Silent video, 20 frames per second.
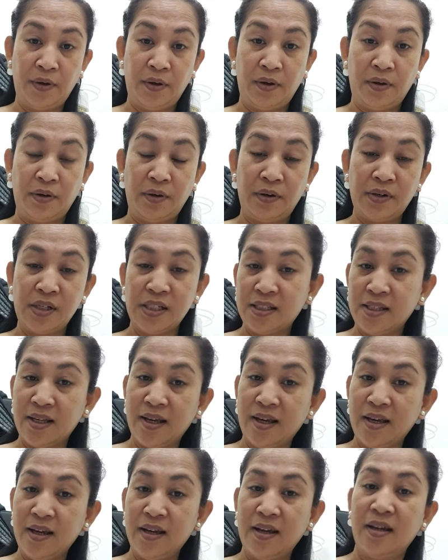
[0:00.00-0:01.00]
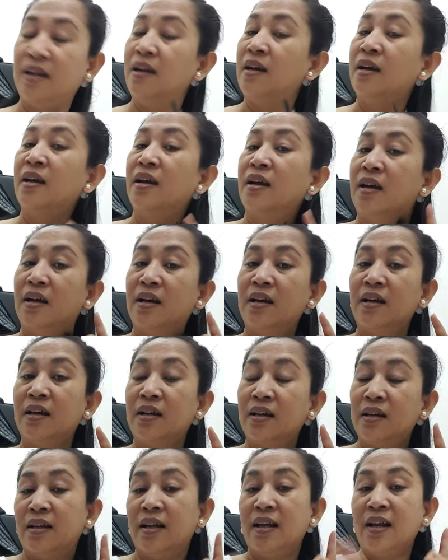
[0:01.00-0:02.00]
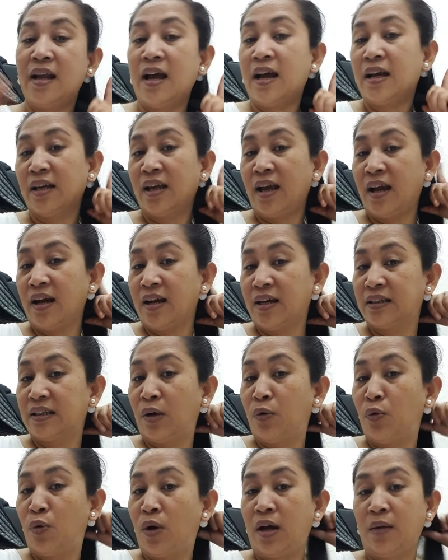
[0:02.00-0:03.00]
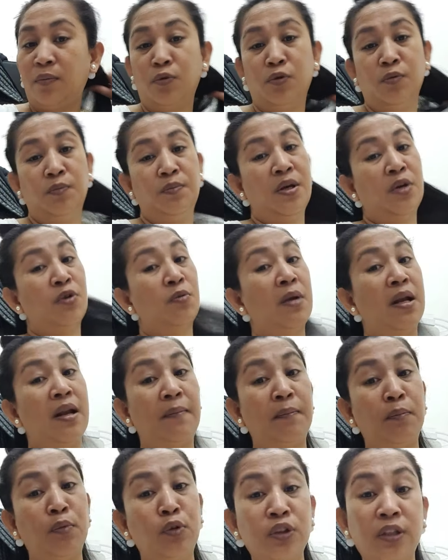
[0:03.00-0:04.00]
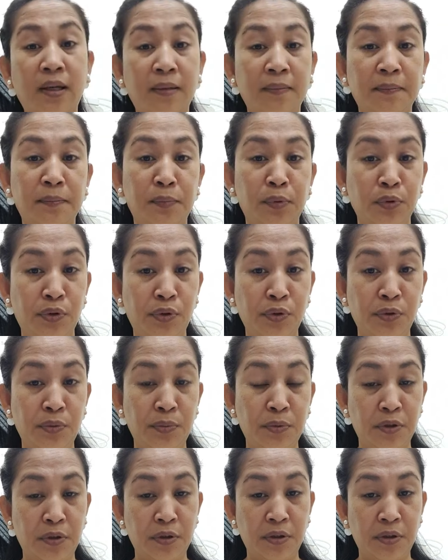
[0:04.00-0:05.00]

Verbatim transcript: No? Kasi, lalaki ang katauhan mo, pero malambot ang puso mo.